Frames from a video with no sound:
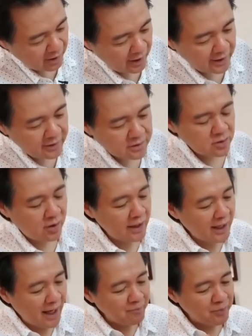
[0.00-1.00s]
Okay? So,
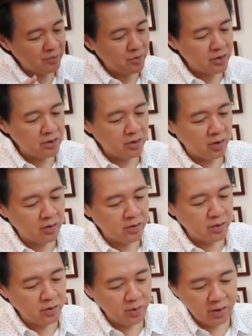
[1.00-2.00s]
hanapin mo yung
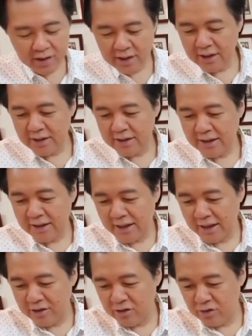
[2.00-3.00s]
nodule,
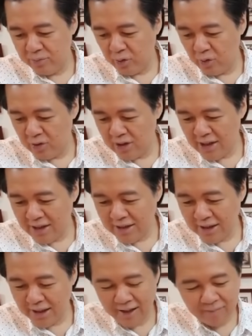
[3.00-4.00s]
tingnan yung buong
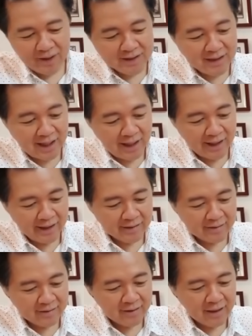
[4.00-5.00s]
linya na
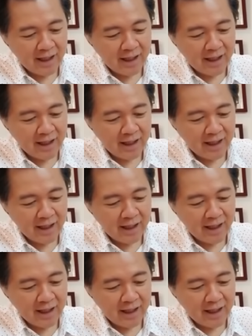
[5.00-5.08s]
masakit,